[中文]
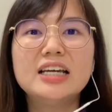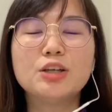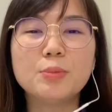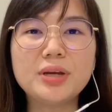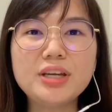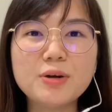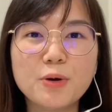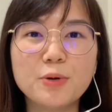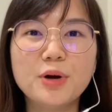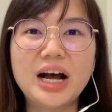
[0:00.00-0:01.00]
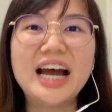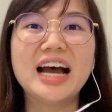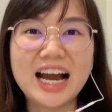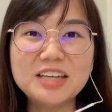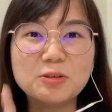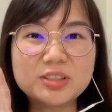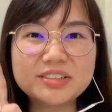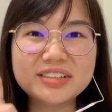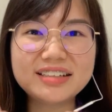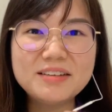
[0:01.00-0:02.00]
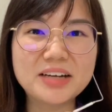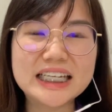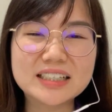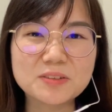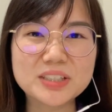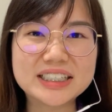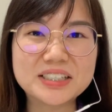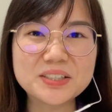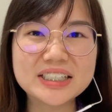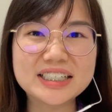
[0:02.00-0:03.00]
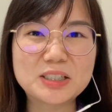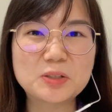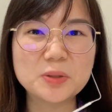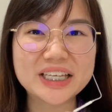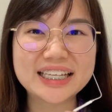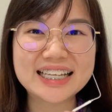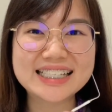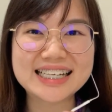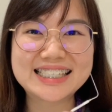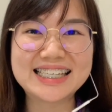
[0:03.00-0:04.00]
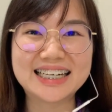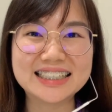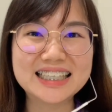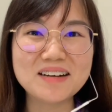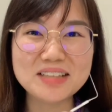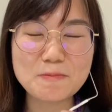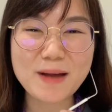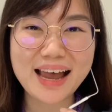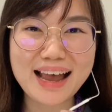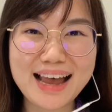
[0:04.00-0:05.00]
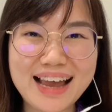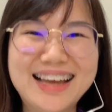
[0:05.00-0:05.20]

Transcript: 有没有还还有就另外一个东西，就是昨天大家抢到了吗？